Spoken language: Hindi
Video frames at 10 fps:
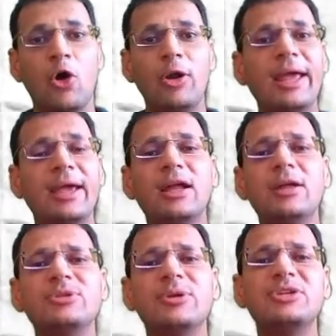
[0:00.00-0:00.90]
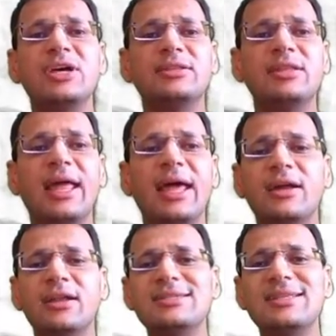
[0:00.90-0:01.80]
और लाइकन हम सब जानते हैं
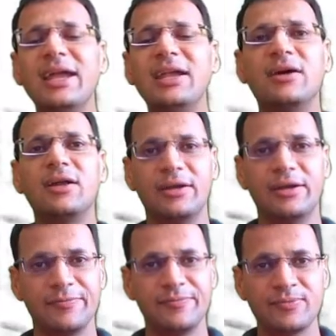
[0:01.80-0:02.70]
लाइकन इज लाइट कलर्ड